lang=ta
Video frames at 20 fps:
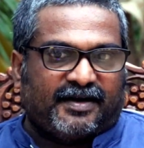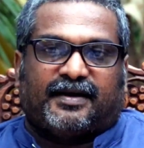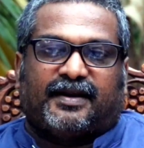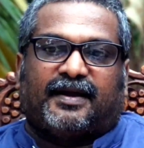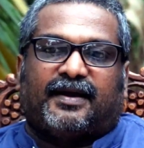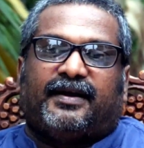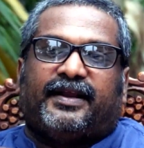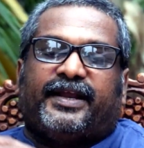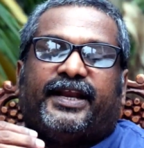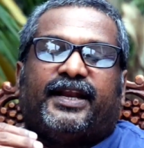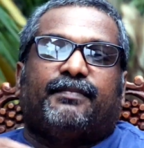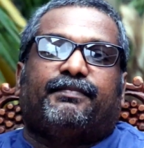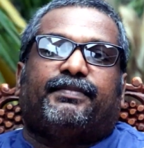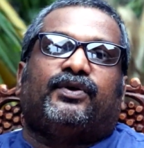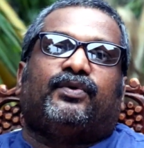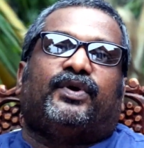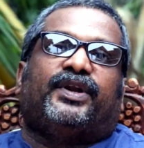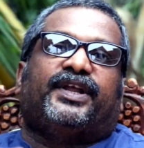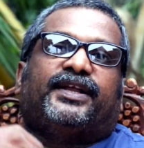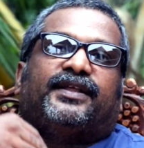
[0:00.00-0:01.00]
நாங்கள்
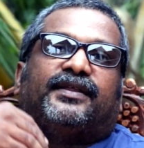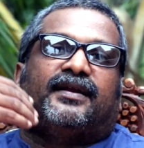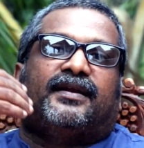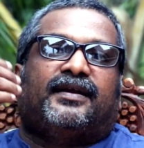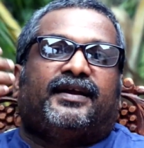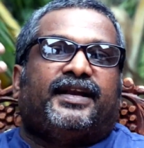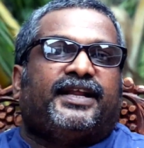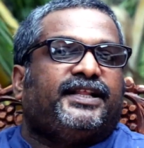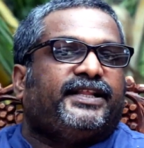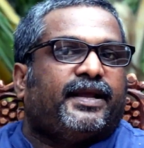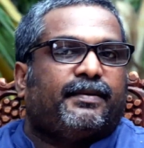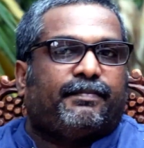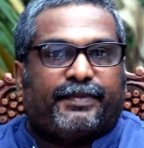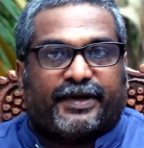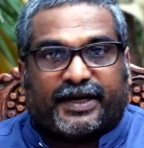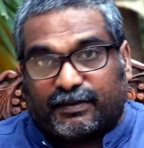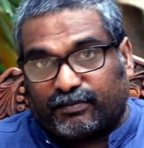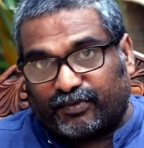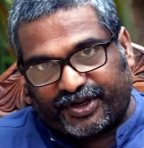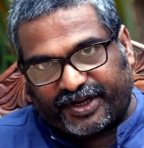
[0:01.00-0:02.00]
இனப்படுகொலைக்கு எதிரான நீதியை
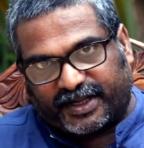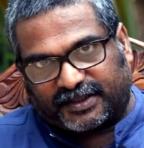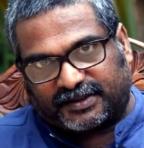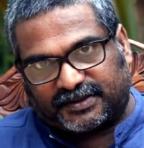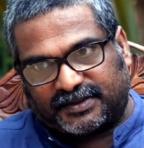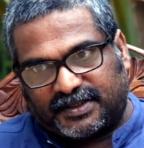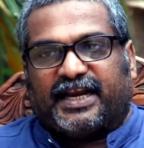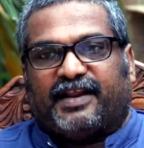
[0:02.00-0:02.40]
பெற முடியாது